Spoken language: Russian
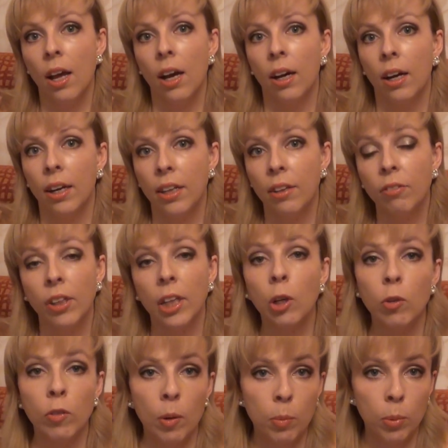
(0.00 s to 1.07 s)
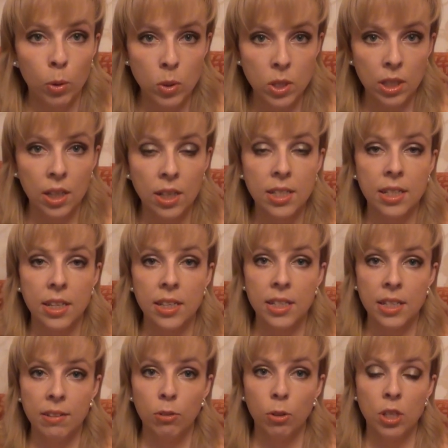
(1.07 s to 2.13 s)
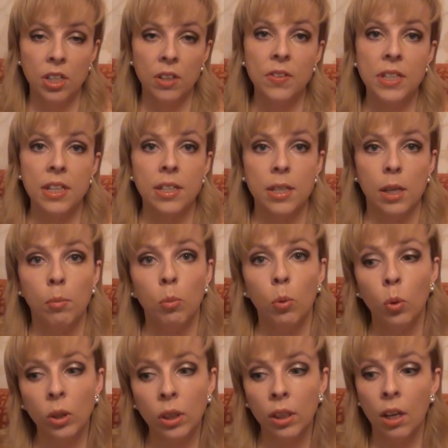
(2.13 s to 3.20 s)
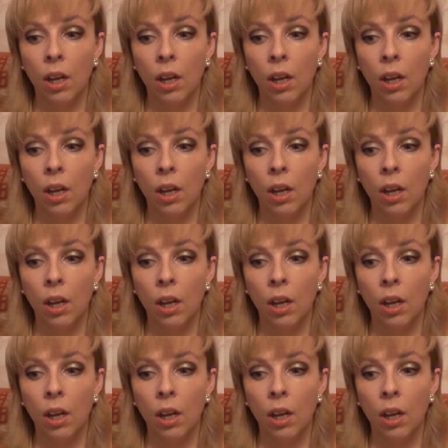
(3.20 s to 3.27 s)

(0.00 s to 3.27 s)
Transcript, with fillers: А, и второй вопрос, как среди вот этих всех забот,